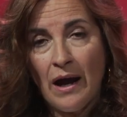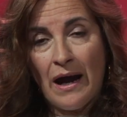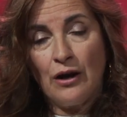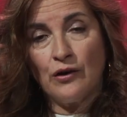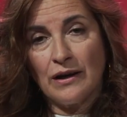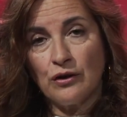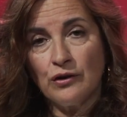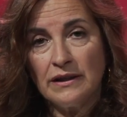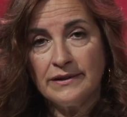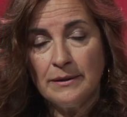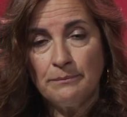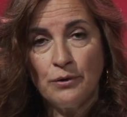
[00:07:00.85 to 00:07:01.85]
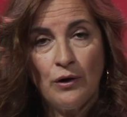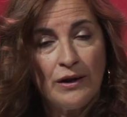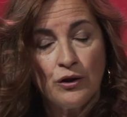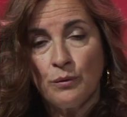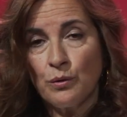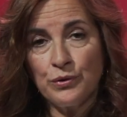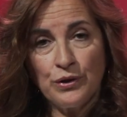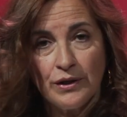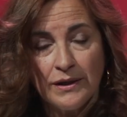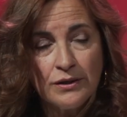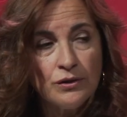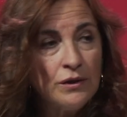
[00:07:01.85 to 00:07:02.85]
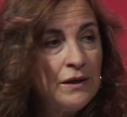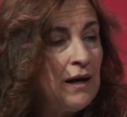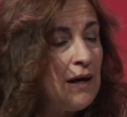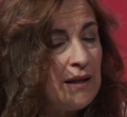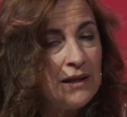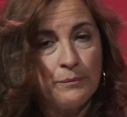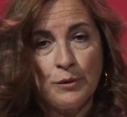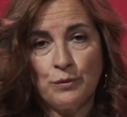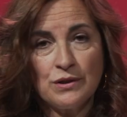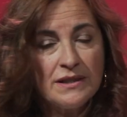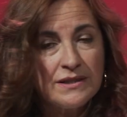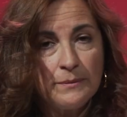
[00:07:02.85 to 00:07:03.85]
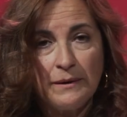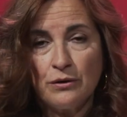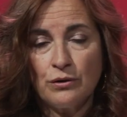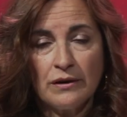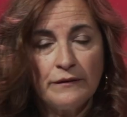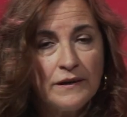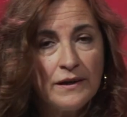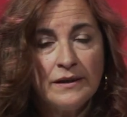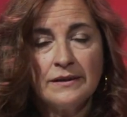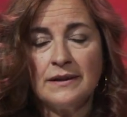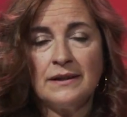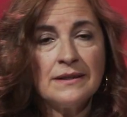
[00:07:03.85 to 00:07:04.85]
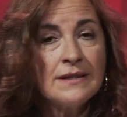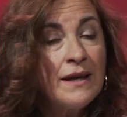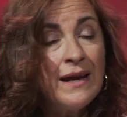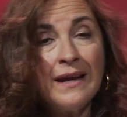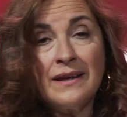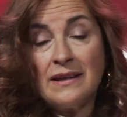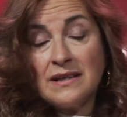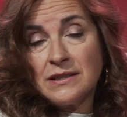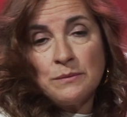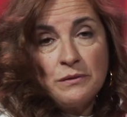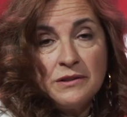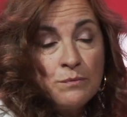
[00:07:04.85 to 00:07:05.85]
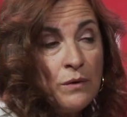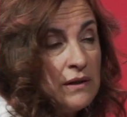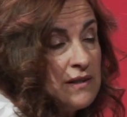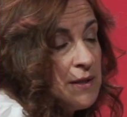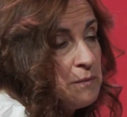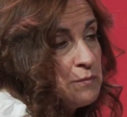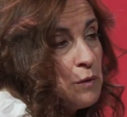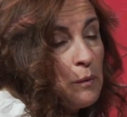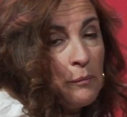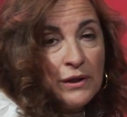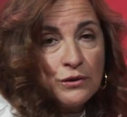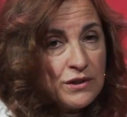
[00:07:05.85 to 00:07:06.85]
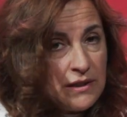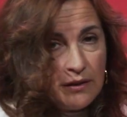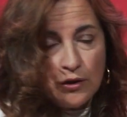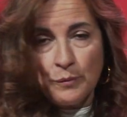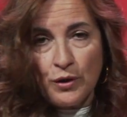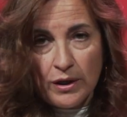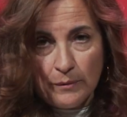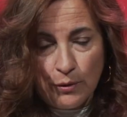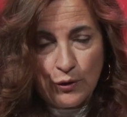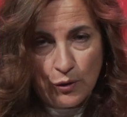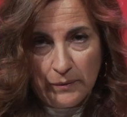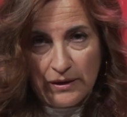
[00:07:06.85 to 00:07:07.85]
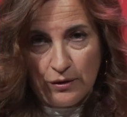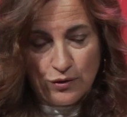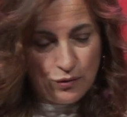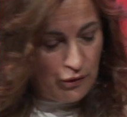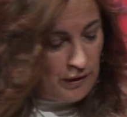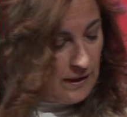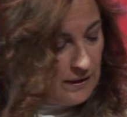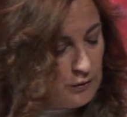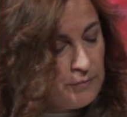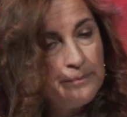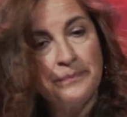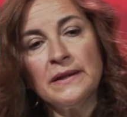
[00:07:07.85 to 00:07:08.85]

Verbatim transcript: a lo largo del tiempo ha ido evolucionando hacia propuestas de valor diferentes y en este mismo, en este mismo momento está haciendo, por ejemplo, innovación social. ¿no?